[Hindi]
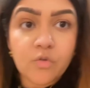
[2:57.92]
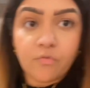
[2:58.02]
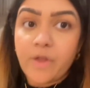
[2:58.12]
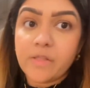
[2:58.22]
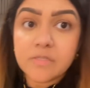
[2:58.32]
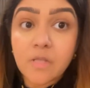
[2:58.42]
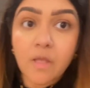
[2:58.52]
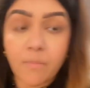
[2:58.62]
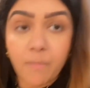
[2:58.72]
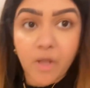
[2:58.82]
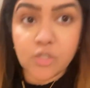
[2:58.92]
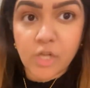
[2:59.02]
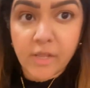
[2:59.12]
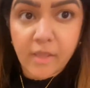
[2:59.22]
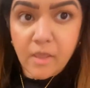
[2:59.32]
फ्रेंड्स मेहमान
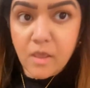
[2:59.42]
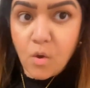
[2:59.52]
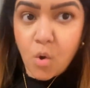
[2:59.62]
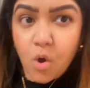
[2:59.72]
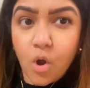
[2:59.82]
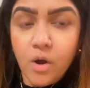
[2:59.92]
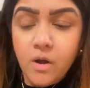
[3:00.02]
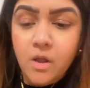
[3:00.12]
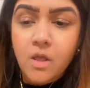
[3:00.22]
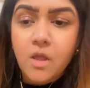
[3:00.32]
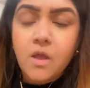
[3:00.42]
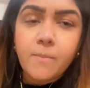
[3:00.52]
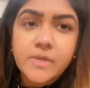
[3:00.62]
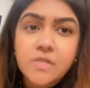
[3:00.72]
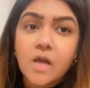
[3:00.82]
चले गए हैं और
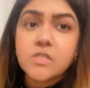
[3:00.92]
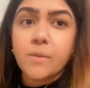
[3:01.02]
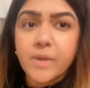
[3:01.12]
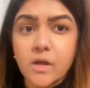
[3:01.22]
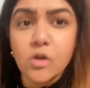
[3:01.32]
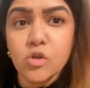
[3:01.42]
बस आज का मेरा